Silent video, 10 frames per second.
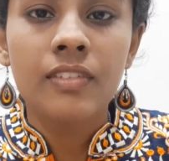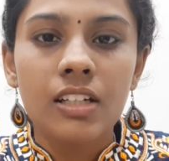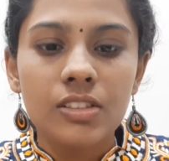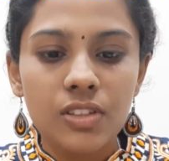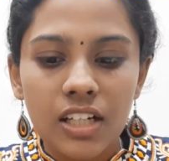
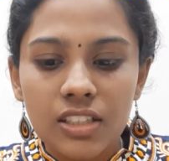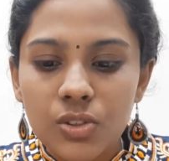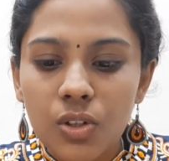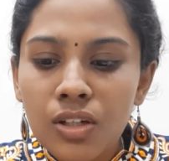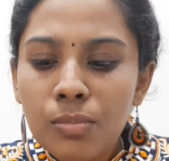ஸோ நான்
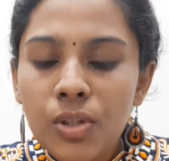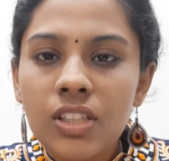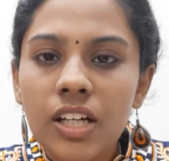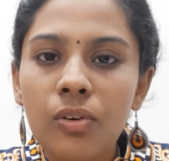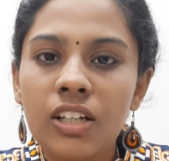சொல்லும்
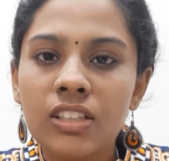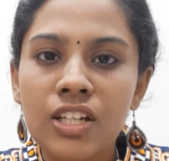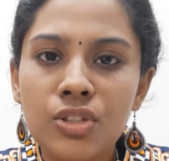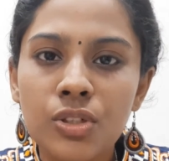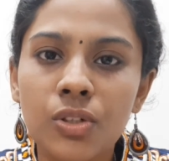போதே உங்களுக்கு
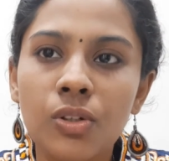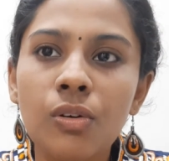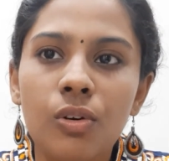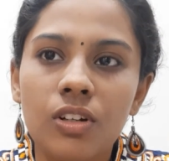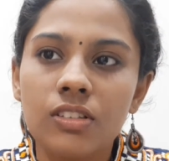
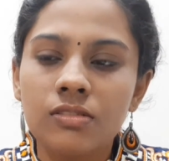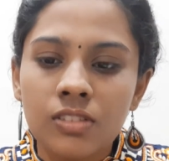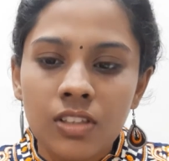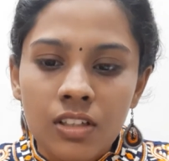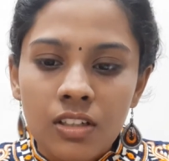தெரிஞ்சிருக்கும் ஒரு
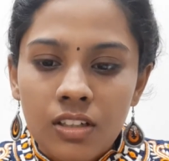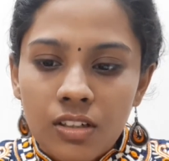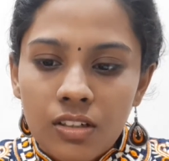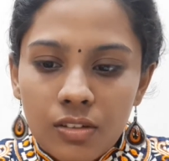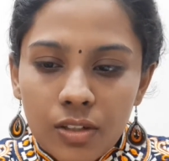
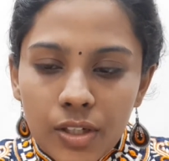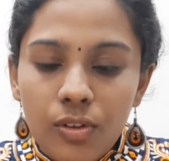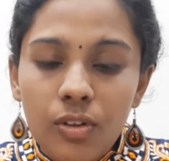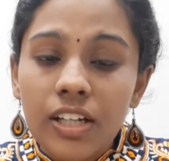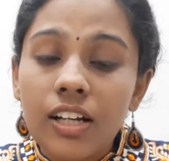
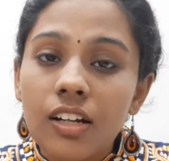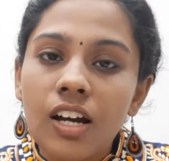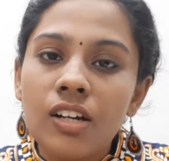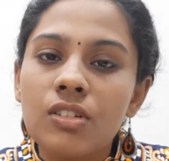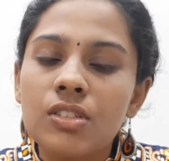இவ்வளோ
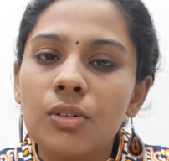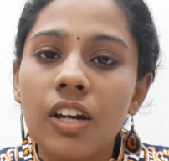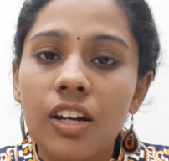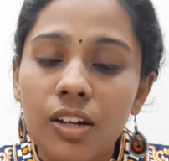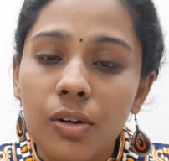இக்கட்டான ஒரு
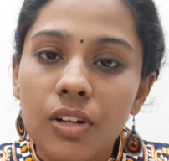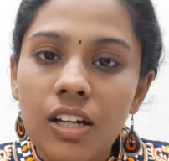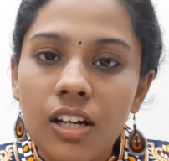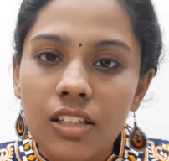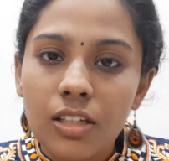சூழ்நிலையில் கூட
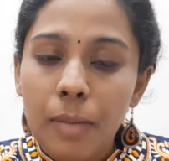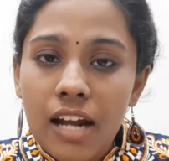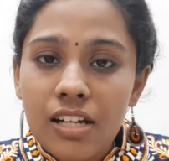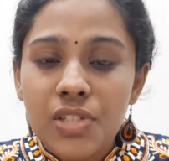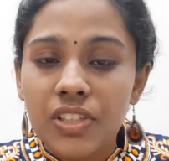அந்த
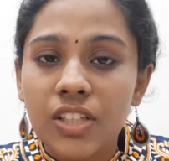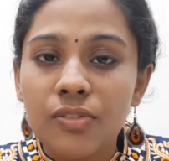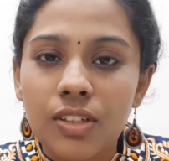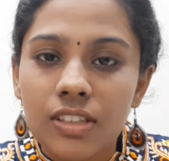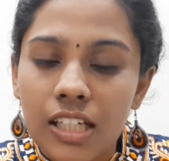பேரண்ட்ஸ் வந்து
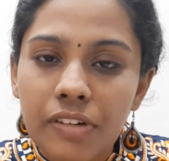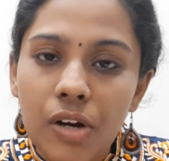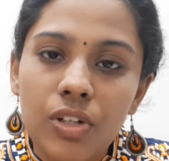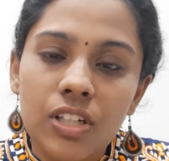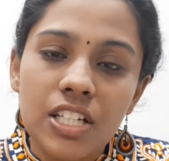இவ்வளோ
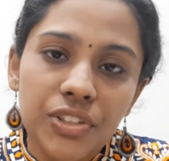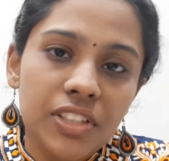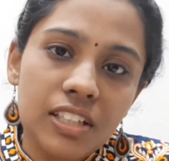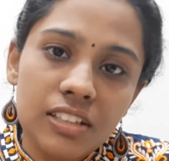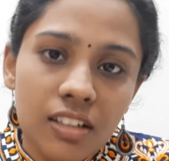தெளிவாக ஒரு
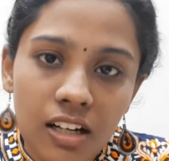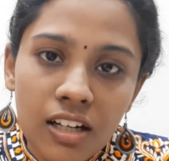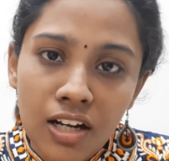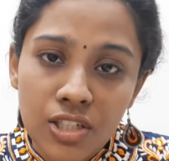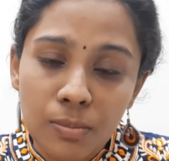டெசிஷன்
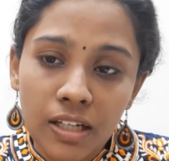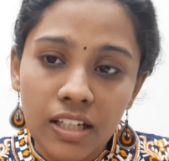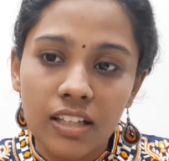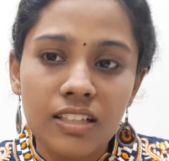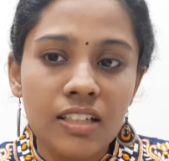எடுத்திருக்காங்க
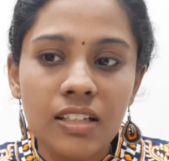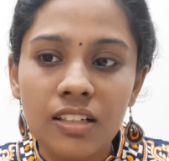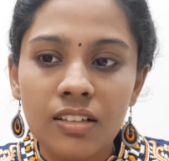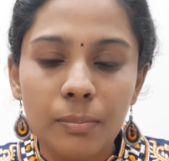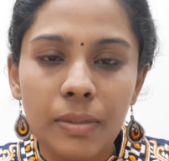நிச்சயமாக எத்தனை
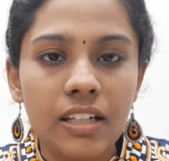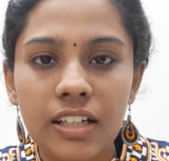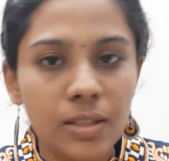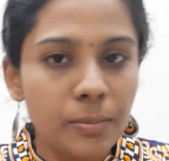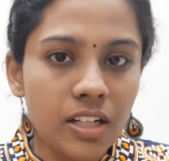
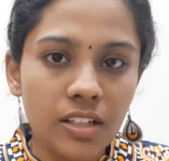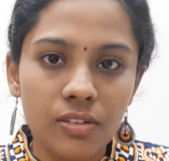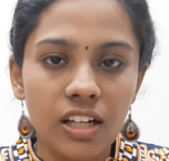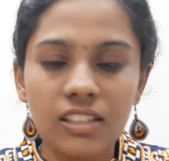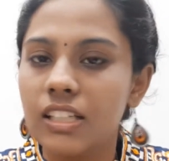பேருக்கு இந்த மாதிரி
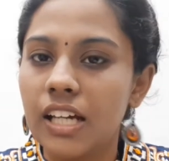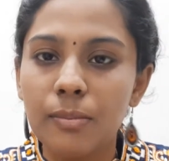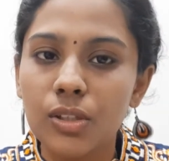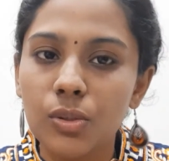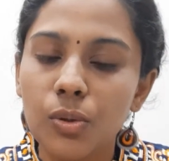ஒரு அந்த
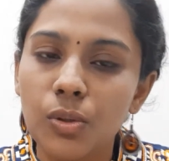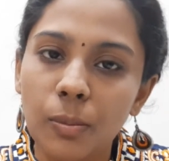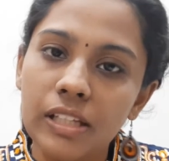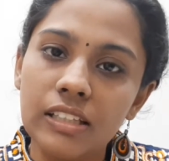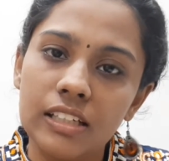டைமில் தோடும்
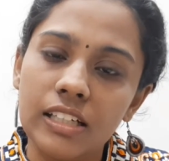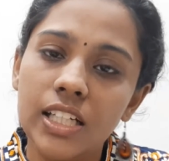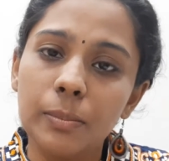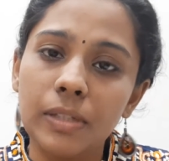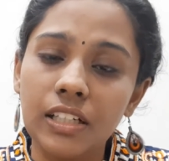அப்படின்னு
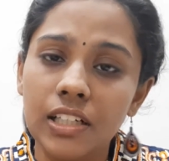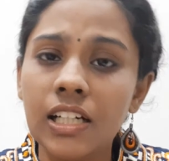தெரியல பட்